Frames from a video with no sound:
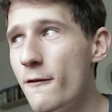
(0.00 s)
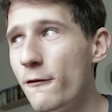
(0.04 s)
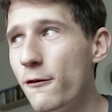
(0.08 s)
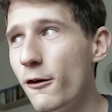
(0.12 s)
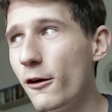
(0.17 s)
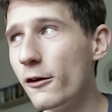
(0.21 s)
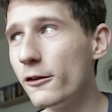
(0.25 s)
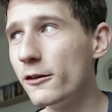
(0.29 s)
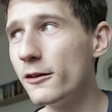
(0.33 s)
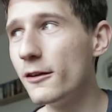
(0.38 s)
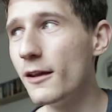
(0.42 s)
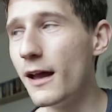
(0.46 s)

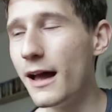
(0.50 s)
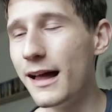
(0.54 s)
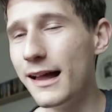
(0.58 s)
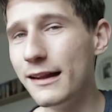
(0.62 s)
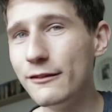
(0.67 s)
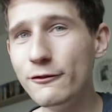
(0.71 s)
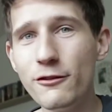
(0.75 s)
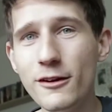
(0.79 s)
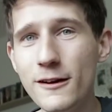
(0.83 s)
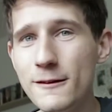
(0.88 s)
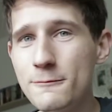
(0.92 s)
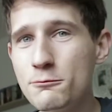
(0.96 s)
Von
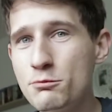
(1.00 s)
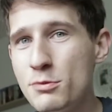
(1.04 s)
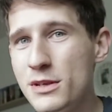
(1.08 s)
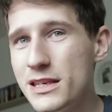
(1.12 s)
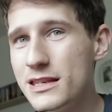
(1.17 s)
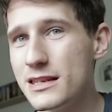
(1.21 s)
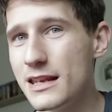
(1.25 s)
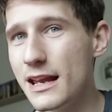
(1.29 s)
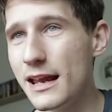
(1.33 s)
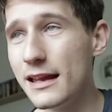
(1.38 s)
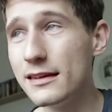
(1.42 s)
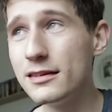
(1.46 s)
Anfang
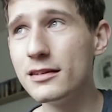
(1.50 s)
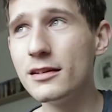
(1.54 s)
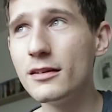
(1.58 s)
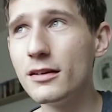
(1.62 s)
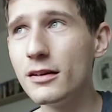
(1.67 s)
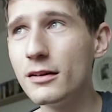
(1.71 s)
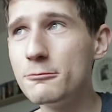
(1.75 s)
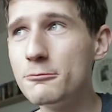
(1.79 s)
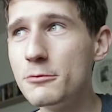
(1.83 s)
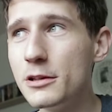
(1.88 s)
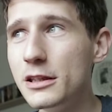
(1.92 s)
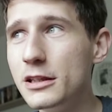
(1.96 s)
bis
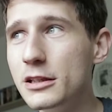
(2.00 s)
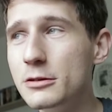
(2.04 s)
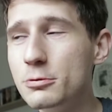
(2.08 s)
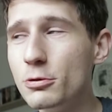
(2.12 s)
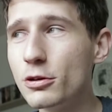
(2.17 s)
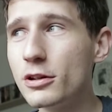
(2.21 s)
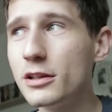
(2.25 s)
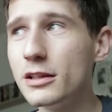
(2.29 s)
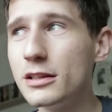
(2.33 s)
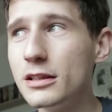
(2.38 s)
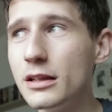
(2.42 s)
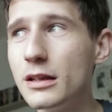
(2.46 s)
Ende bin ich
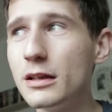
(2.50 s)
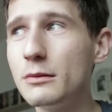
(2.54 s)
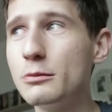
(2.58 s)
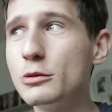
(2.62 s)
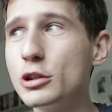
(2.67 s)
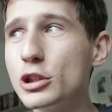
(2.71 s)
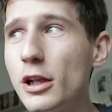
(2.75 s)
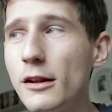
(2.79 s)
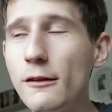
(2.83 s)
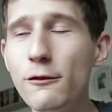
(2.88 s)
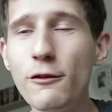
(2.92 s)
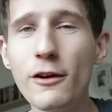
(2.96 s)
wirklich
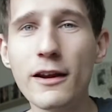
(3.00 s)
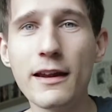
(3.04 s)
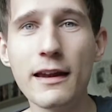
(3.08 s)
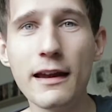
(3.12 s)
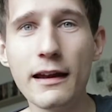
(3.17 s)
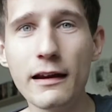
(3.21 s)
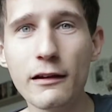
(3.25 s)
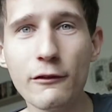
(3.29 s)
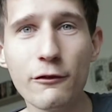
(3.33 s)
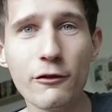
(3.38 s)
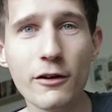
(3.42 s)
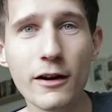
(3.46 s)
im
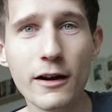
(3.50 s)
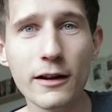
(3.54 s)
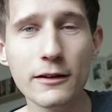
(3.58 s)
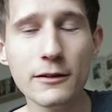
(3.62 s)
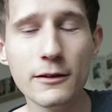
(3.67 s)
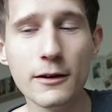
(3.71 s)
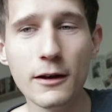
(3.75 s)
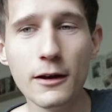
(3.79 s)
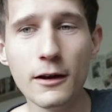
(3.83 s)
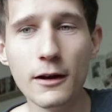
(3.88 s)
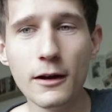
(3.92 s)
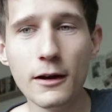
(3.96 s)
Schrittverkehr gefahren